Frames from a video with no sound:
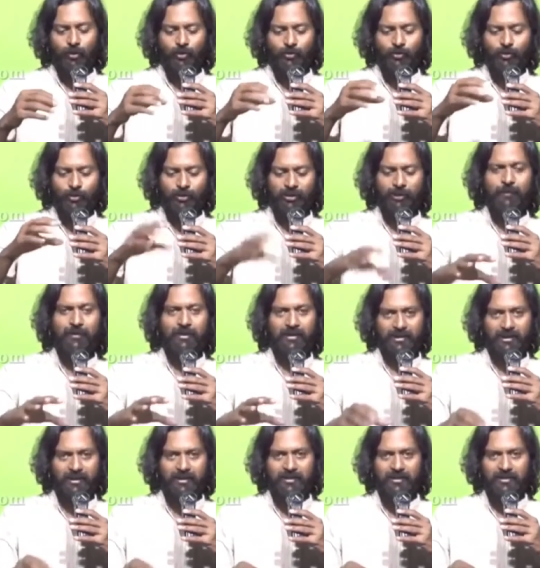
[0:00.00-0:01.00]
ஒரு
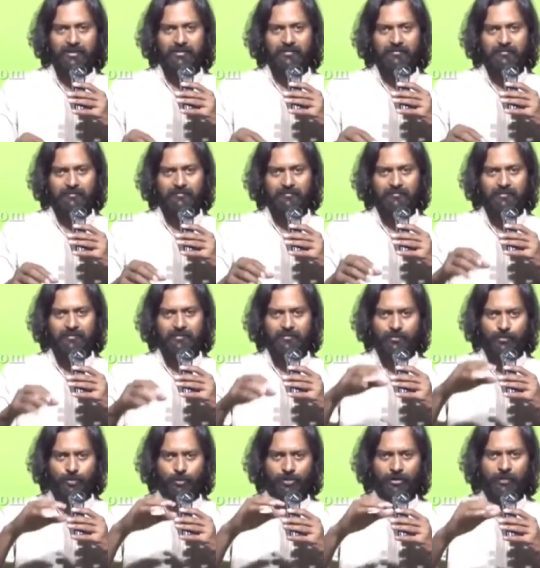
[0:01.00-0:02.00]
சுத்தப்படுத்தி
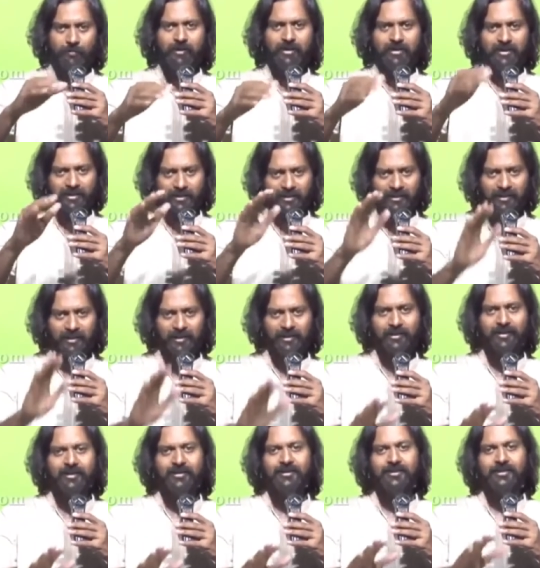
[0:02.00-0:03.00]
சுத்தமாக
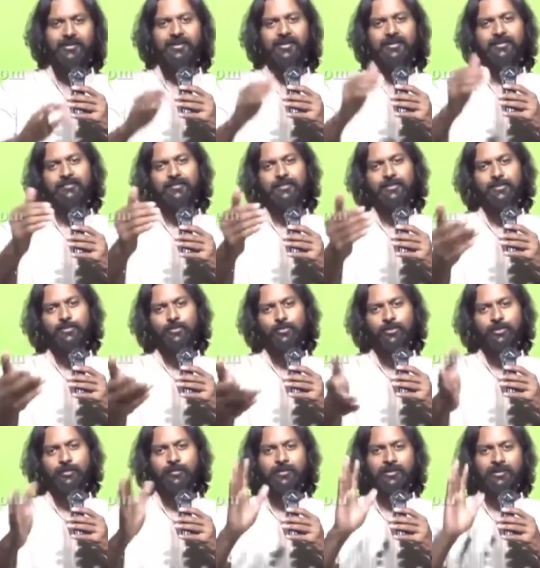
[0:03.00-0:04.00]
இருந்தால் தான் அதுக்கு வந்து
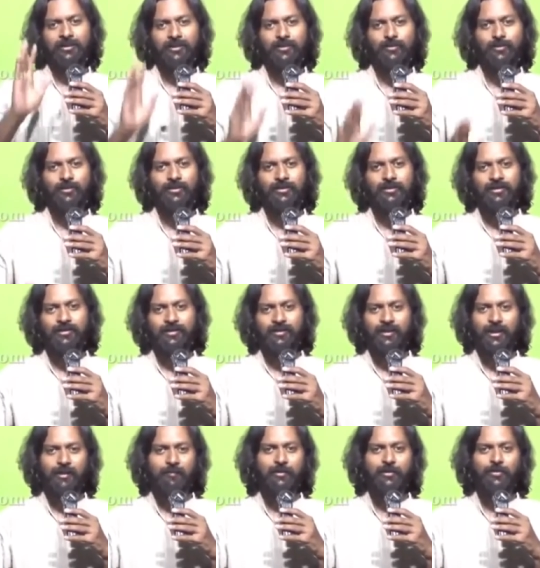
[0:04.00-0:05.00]
சுத்தப்படுத்துகிற ஒரு
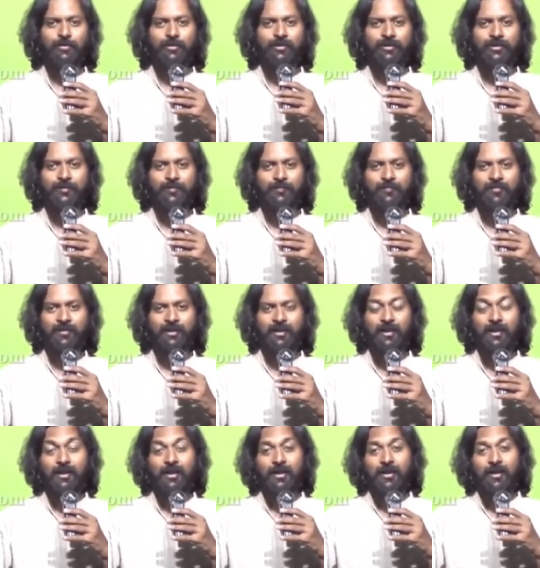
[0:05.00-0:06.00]
தன்மை உண்டு
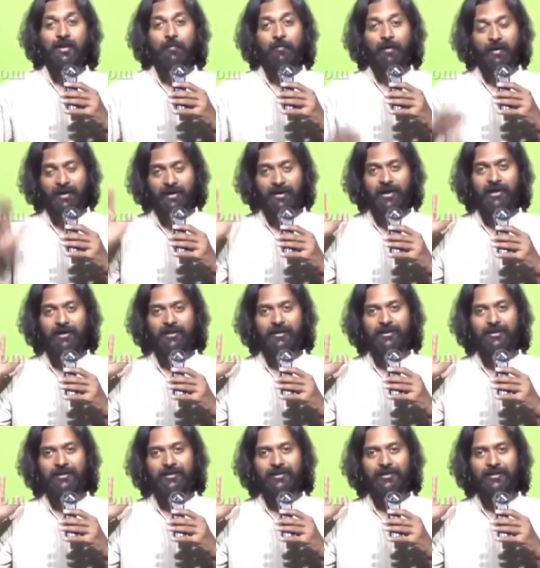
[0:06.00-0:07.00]
பழைய
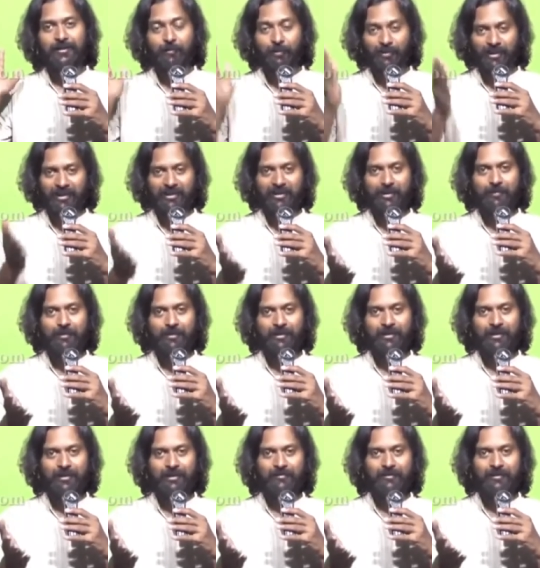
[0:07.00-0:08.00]
காலத்தில் நம்ம தாத்தா
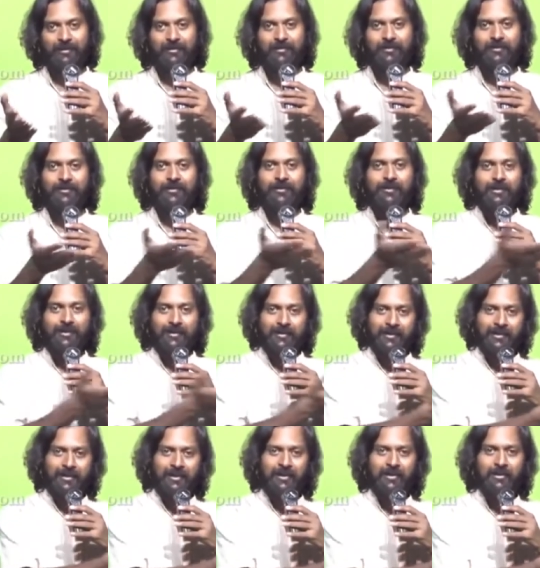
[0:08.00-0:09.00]
பாட்டி எல்லாம் வந்து
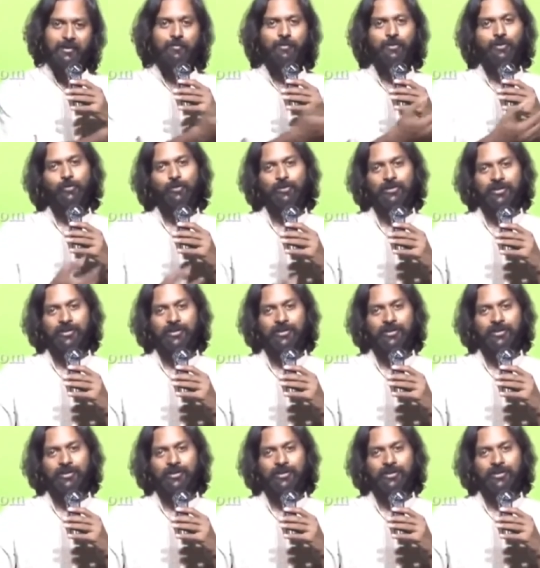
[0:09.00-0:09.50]
ஏரியில் தான் போய்